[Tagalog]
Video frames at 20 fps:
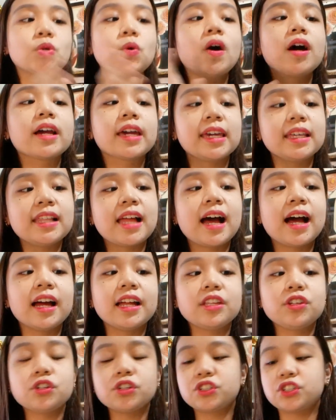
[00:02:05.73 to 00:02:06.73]
So, ang
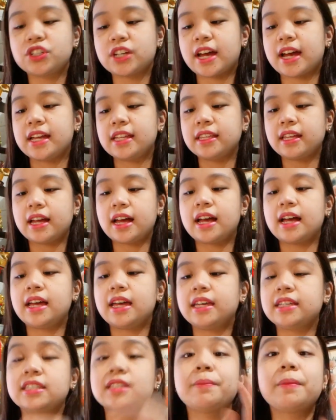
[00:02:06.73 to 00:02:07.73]
kailangan nyo dyan
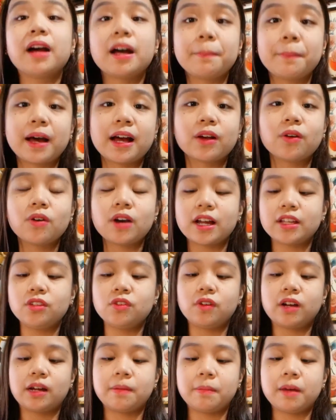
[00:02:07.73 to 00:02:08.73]
ay, sa mga bagong
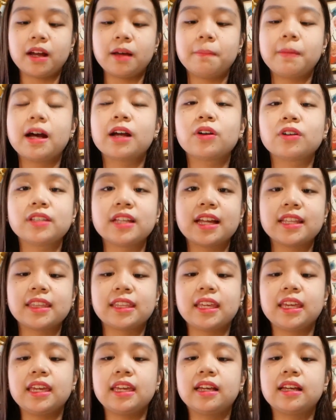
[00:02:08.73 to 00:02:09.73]
ano ah, mga bago
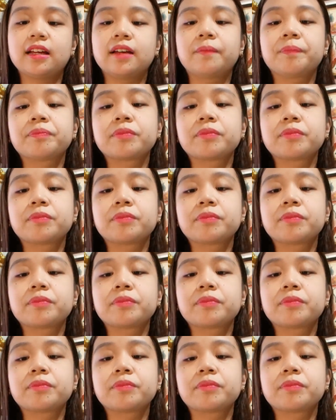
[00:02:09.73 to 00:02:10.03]
nating